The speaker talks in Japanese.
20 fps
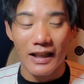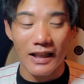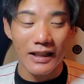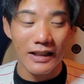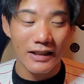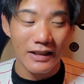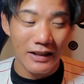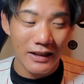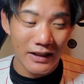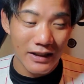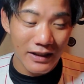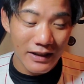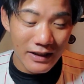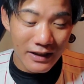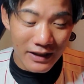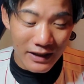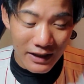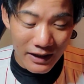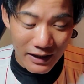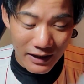はい。
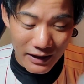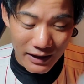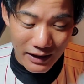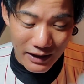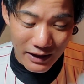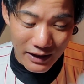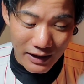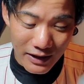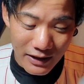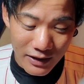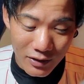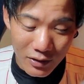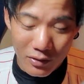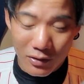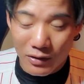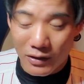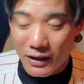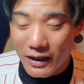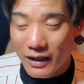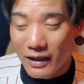えー、という
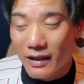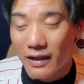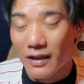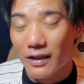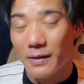ことで、